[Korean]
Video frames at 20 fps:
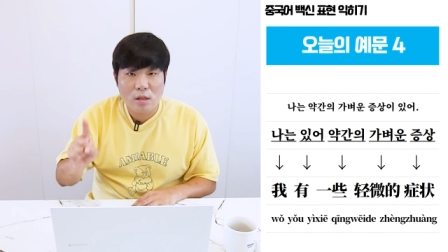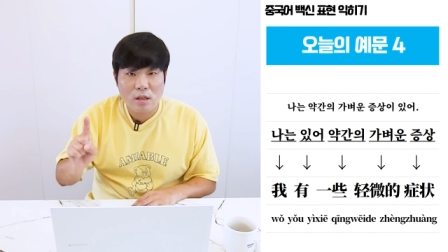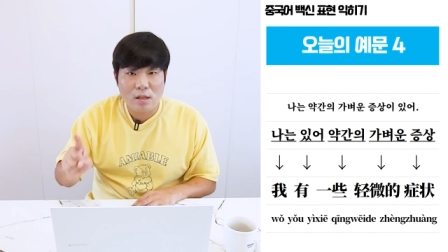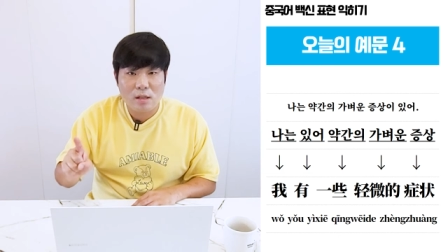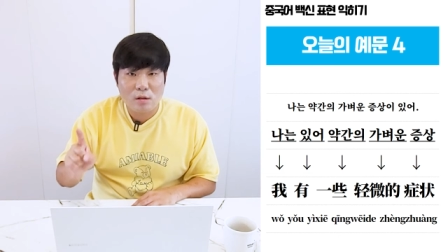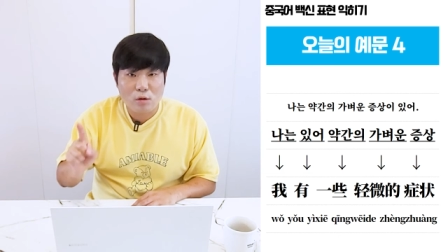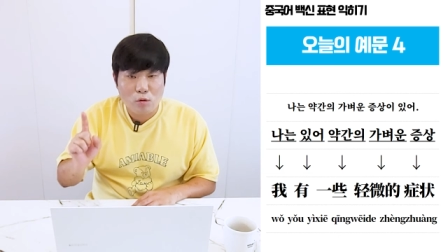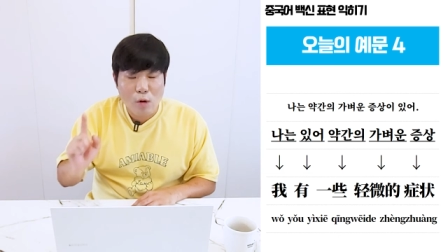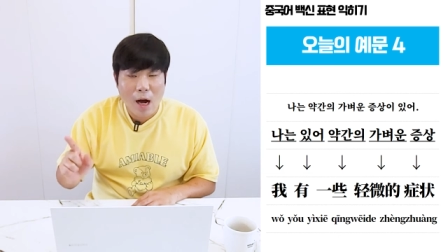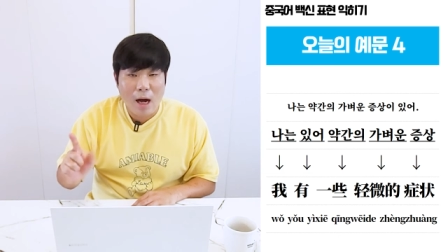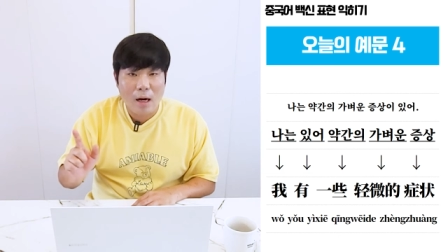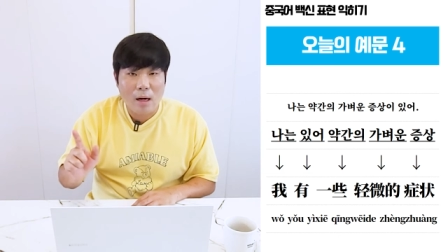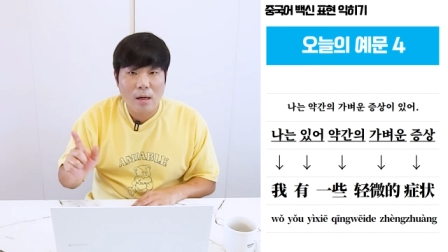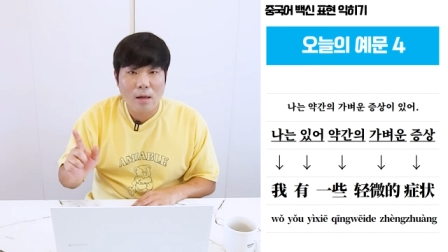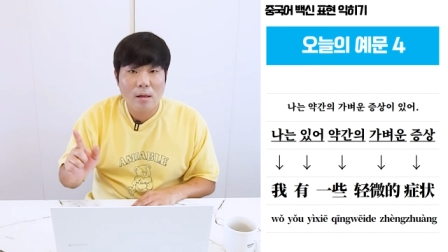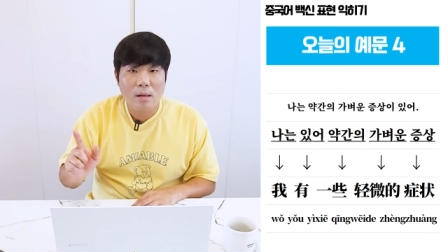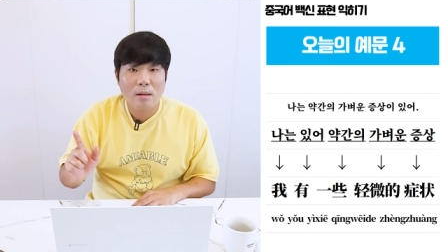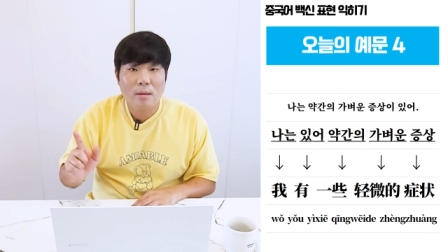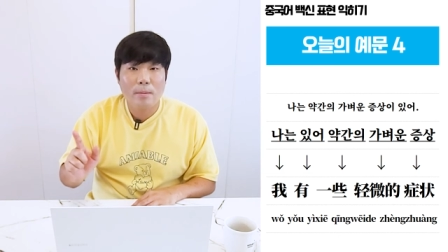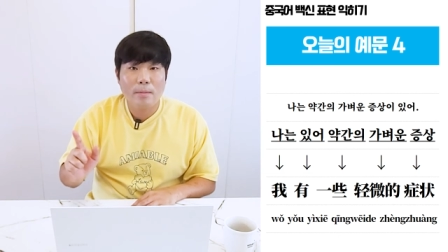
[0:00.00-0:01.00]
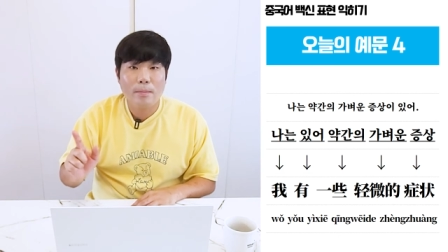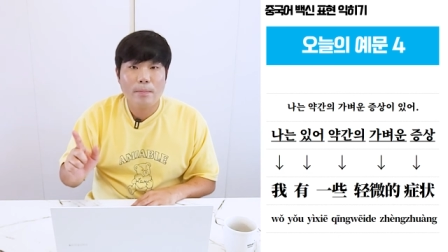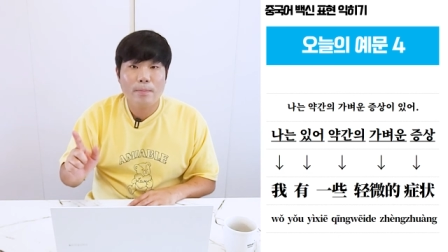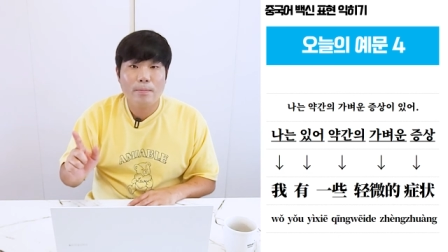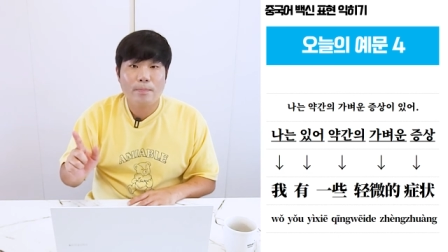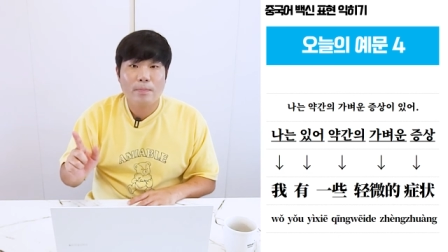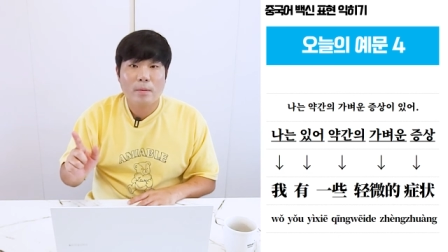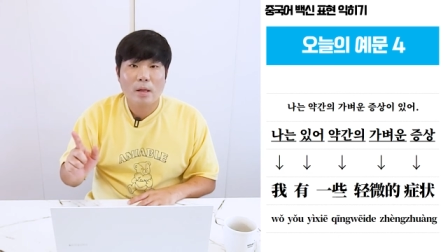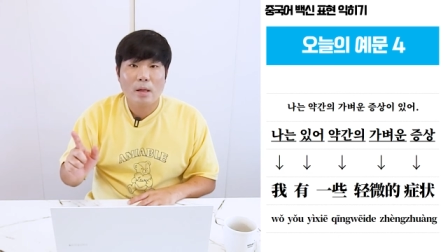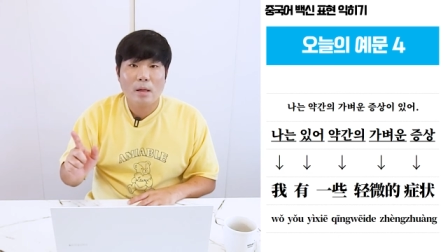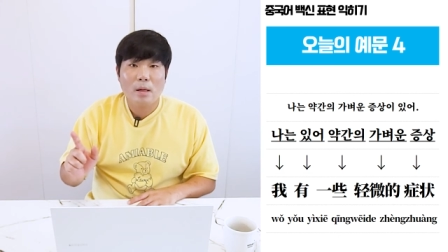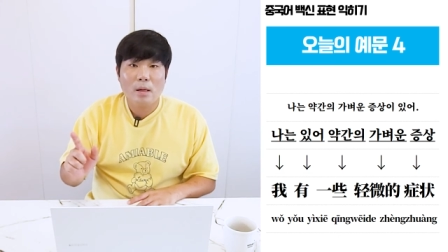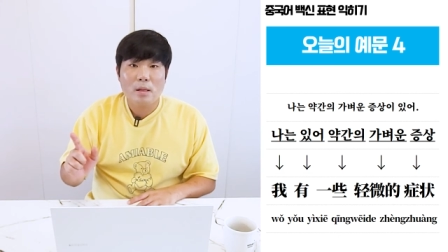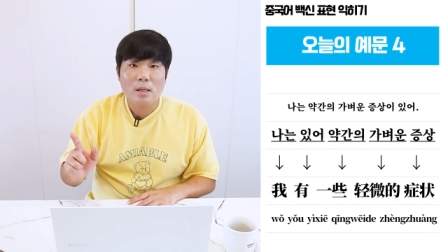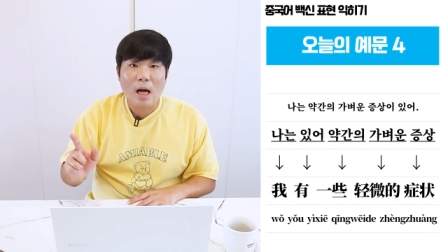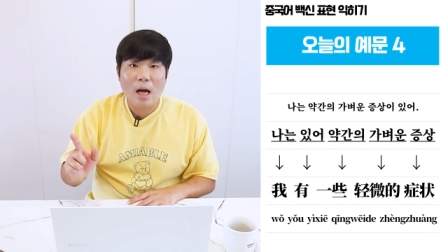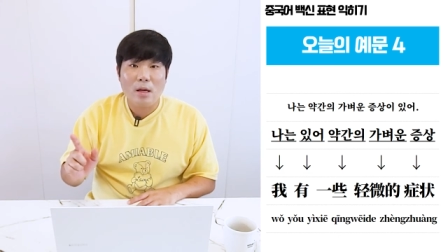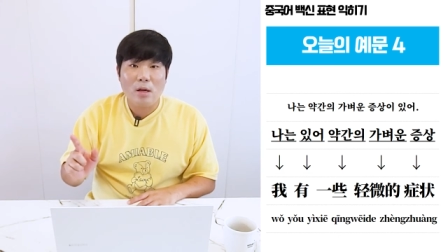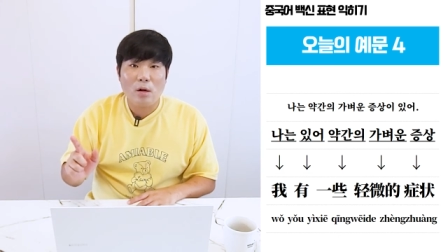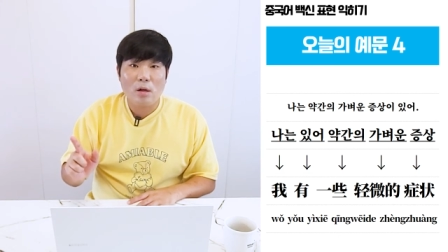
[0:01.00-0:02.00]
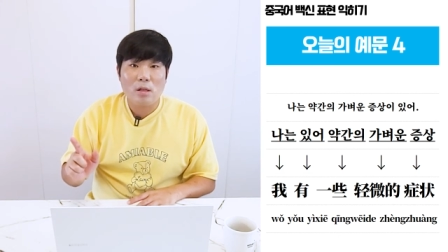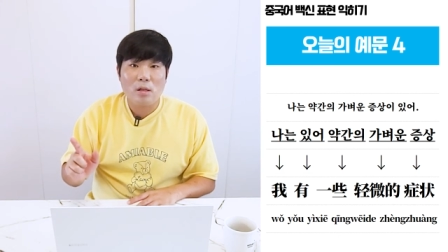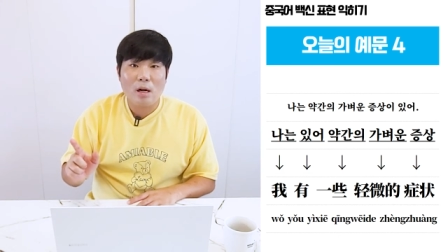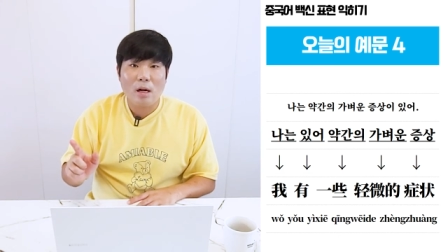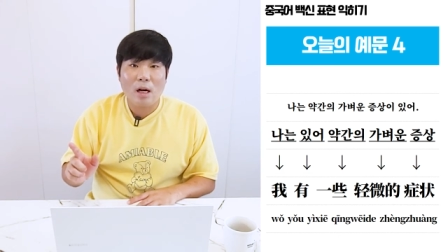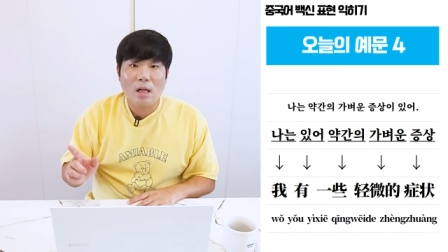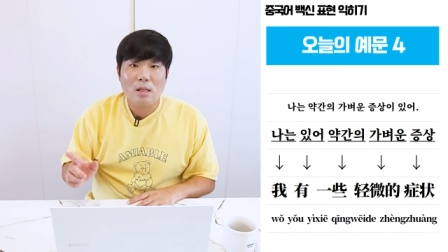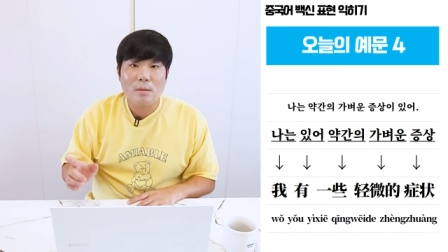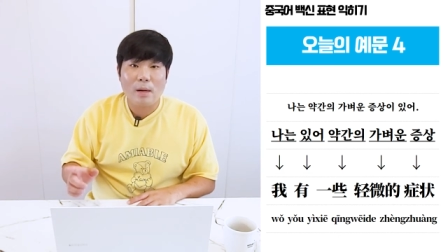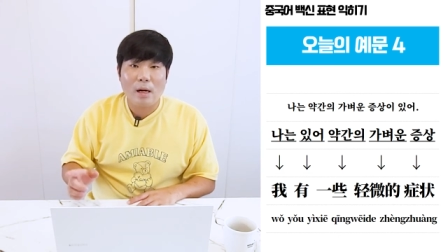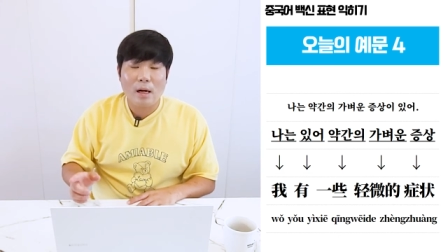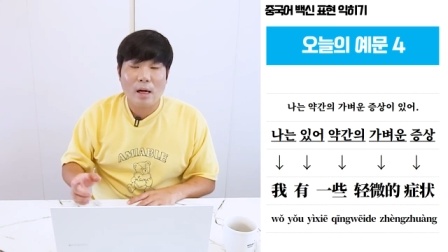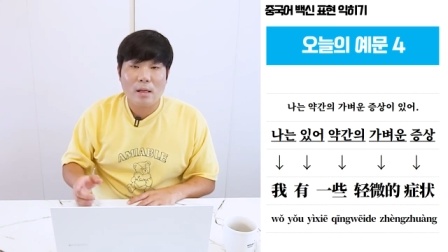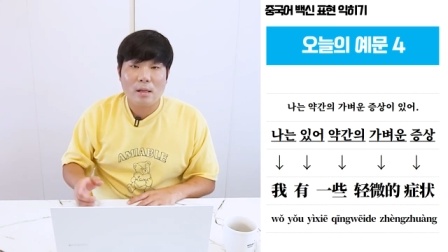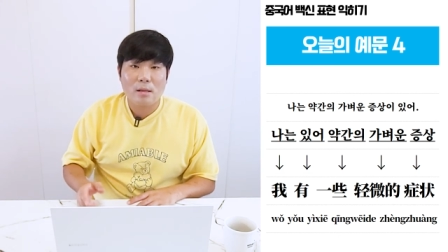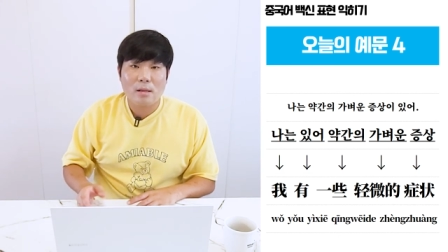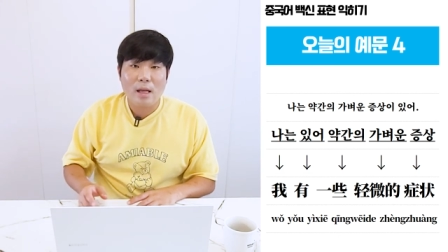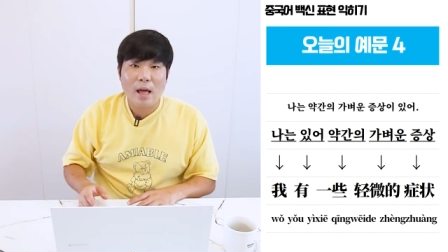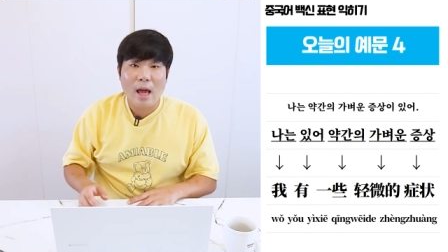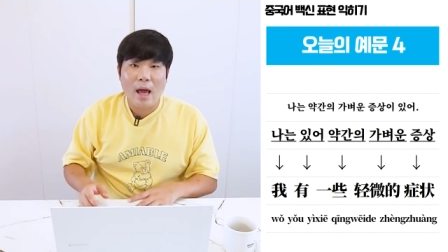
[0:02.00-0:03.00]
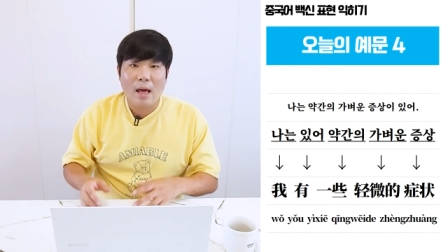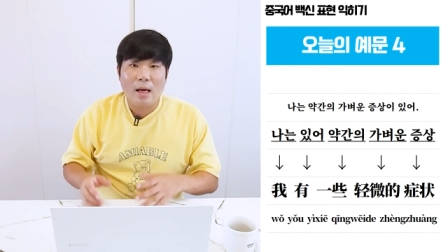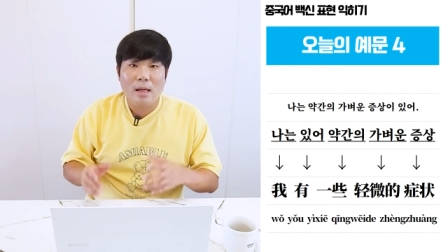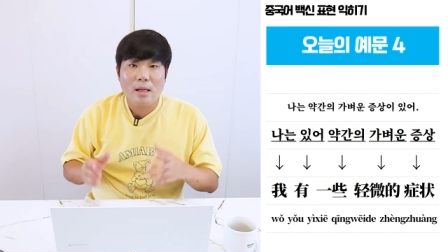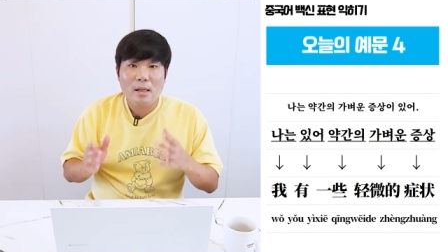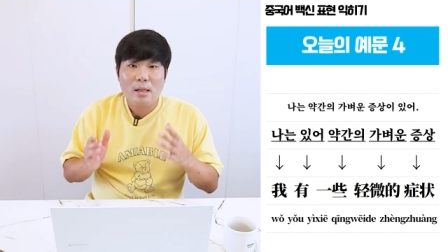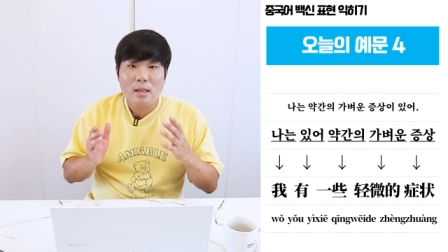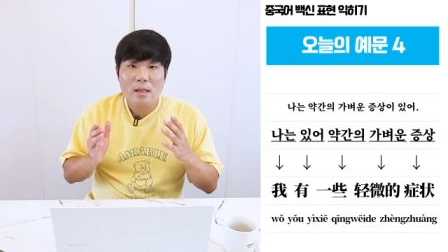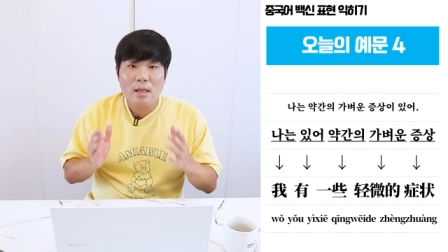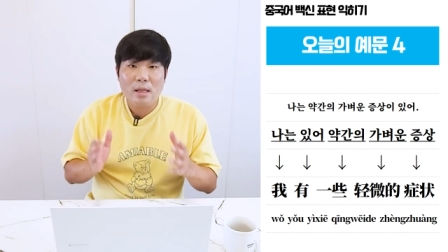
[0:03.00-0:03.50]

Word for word: 증状 자 여기서 한 가지 말겠는데